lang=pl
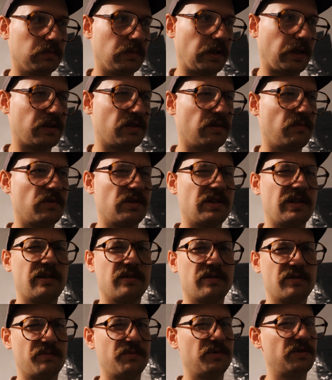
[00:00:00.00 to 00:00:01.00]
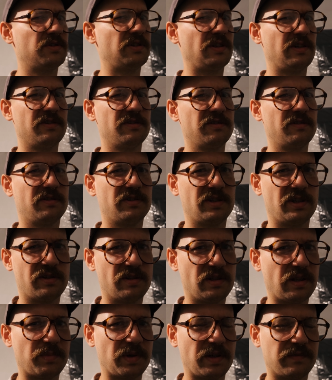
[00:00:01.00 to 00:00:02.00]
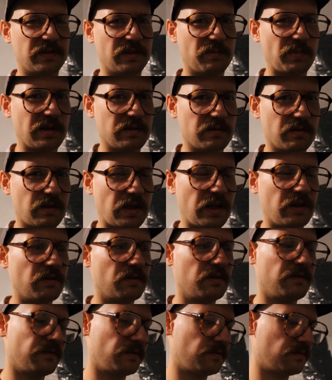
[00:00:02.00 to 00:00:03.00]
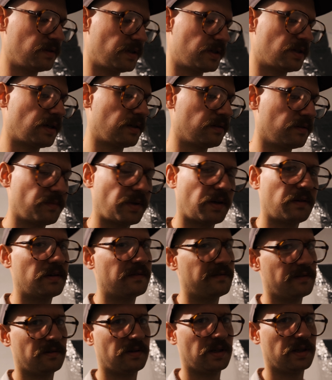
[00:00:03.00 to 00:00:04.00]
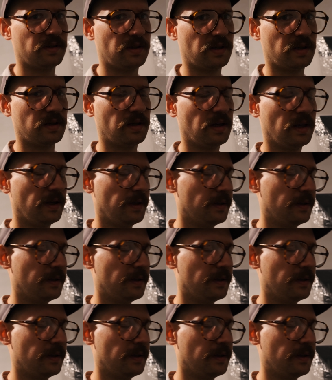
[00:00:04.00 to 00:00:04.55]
Także można zrobić część tych rzeczy naprawdę bardzo tanio i w ogóle czarno-białe wołanie,